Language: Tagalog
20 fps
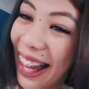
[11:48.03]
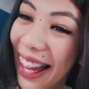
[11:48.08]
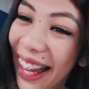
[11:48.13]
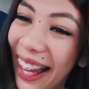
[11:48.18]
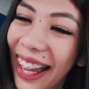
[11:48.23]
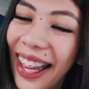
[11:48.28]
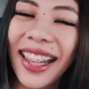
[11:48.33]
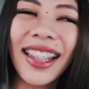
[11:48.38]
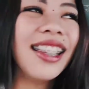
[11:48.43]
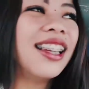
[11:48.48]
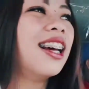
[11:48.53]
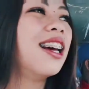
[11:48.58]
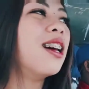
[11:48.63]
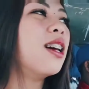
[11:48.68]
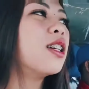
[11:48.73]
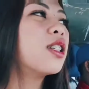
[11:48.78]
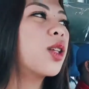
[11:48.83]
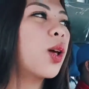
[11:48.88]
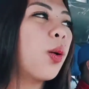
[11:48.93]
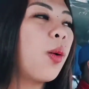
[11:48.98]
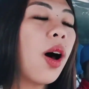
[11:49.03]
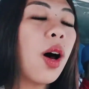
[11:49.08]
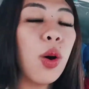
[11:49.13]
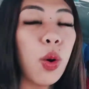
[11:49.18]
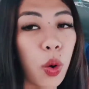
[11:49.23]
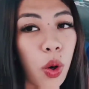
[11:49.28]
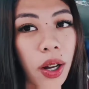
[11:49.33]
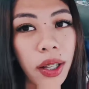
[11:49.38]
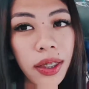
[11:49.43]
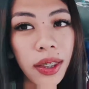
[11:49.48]

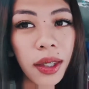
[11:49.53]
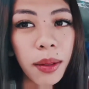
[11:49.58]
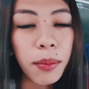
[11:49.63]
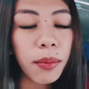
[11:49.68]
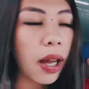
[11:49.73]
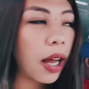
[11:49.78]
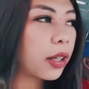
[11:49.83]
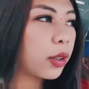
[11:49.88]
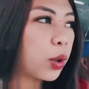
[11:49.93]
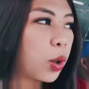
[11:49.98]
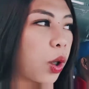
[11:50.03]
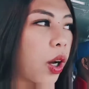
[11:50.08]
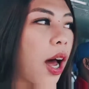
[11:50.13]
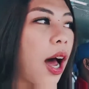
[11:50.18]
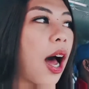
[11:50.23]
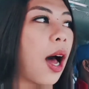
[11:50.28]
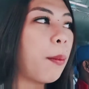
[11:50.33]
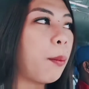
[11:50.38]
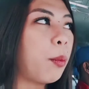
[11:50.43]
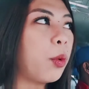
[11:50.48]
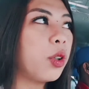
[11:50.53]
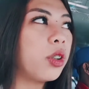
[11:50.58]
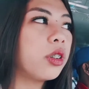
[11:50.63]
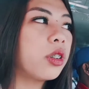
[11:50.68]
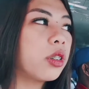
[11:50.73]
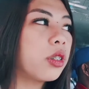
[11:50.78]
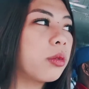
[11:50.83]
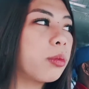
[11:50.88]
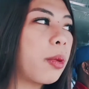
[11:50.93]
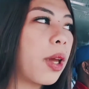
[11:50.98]
Wow! So, an, ano,
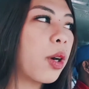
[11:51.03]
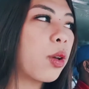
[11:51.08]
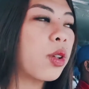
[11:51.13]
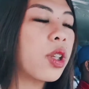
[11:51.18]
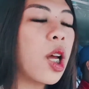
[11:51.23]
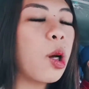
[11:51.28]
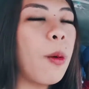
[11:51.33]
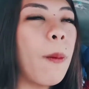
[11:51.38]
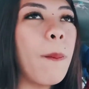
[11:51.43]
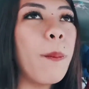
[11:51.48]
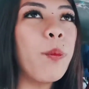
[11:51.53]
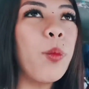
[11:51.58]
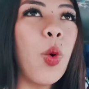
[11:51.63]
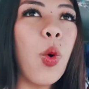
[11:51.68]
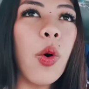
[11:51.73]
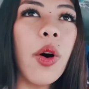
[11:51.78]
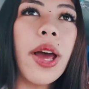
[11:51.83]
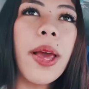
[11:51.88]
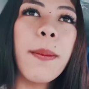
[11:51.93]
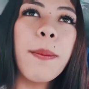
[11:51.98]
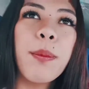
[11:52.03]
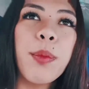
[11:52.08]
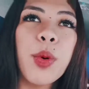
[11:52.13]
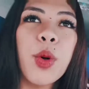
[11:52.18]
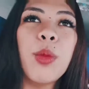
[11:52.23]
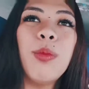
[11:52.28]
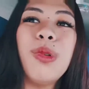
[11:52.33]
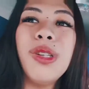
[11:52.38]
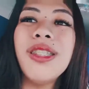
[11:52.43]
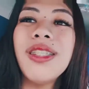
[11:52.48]
kahapon, meron akong buhay
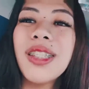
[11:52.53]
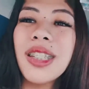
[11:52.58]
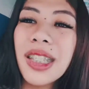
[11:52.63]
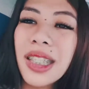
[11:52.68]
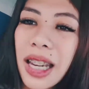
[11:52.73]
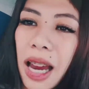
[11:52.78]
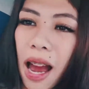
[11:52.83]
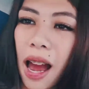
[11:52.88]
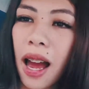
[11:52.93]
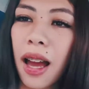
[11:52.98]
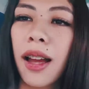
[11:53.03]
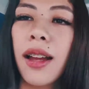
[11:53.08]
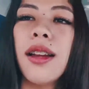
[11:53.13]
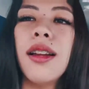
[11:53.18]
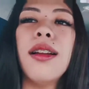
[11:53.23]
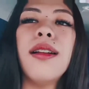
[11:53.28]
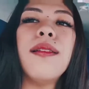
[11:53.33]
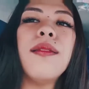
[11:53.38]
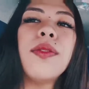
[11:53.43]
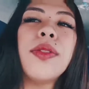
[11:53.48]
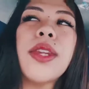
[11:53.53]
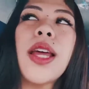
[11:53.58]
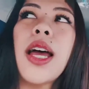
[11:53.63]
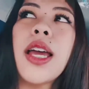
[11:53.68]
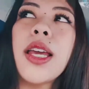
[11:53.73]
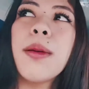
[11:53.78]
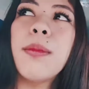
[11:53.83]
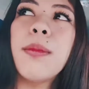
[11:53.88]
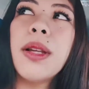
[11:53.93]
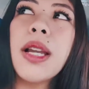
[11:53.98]
probinsya
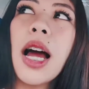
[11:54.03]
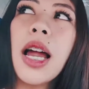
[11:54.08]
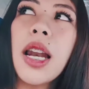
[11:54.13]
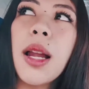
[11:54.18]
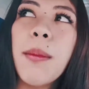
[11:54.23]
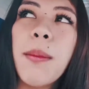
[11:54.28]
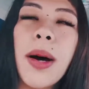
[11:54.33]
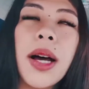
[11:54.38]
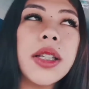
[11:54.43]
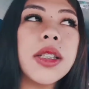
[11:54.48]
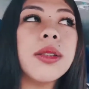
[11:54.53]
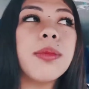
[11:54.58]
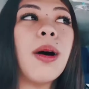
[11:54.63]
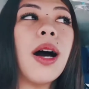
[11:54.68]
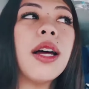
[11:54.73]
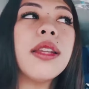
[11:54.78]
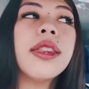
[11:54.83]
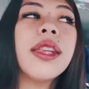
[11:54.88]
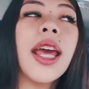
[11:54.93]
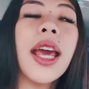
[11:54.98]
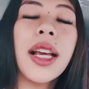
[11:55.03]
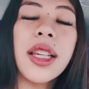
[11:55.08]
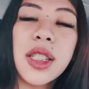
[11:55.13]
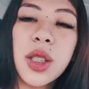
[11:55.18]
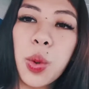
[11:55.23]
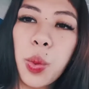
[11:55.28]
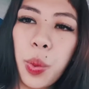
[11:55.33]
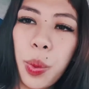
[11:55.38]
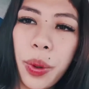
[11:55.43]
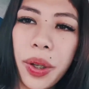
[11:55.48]
na ilalabas baka
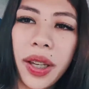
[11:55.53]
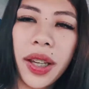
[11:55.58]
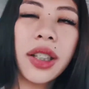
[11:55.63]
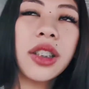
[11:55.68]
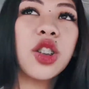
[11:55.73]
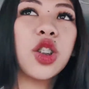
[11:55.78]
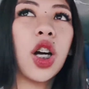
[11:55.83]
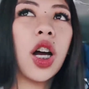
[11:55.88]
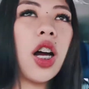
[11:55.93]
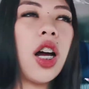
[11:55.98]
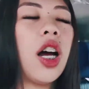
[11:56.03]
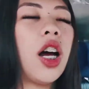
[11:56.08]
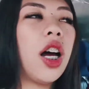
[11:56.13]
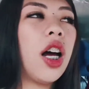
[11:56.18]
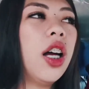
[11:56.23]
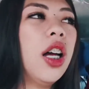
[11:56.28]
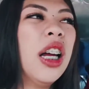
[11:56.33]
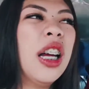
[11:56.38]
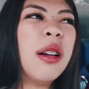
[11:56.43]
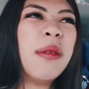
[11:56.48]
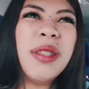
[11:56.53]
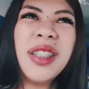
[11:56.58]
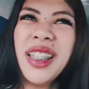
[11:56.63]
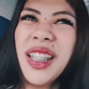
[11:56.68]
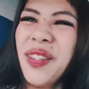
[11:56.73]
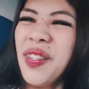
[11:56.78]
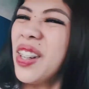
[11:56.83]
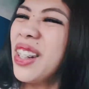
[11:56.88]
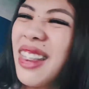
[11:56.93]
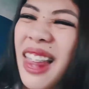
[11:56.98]
next week saka kasi
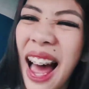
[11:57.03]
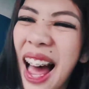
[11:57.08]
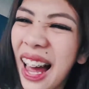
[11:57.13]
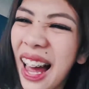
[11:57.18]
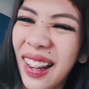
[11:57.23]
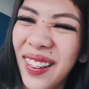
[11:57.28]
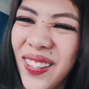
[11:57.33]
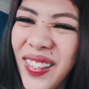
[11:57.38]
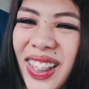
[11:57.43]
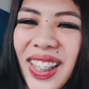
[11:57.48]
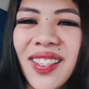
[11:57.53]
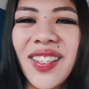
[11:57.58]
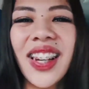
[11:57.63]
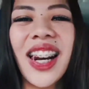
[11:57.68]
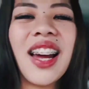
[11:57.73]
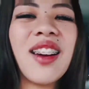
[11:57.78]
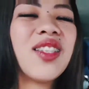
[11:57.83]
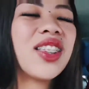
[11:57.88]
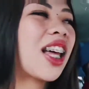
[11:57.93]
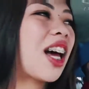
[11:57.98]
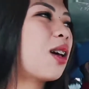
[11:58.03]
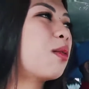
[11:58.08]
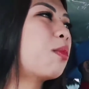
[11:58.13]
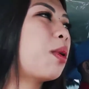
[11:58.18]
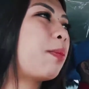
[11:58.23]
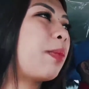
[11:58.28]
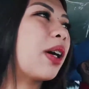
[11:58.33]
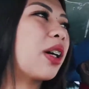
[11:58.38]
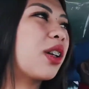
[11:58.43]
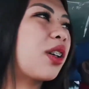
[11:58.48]
madami marami tayong
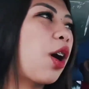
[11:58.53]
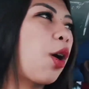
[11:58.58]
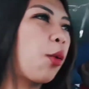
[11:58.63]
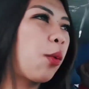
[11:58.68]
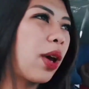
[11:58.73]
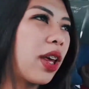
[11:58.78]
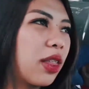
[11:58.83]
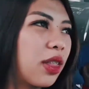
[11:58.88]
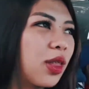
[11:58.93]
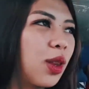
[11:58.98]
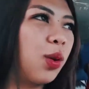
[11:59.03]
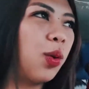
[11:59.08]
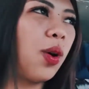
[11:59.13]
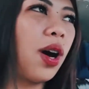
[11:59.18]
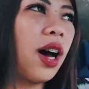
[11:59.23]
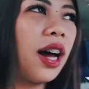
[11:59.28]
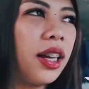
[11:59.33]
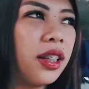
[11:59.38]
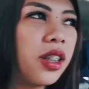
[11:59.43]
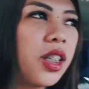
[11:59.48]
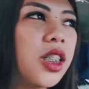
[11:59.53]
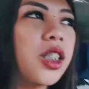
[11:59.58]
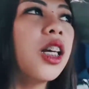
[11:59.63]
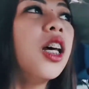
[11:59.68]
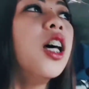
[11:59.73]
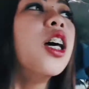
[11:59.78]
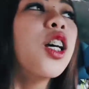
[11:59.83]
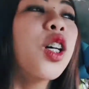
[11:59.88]
mapagkakwentuhan tas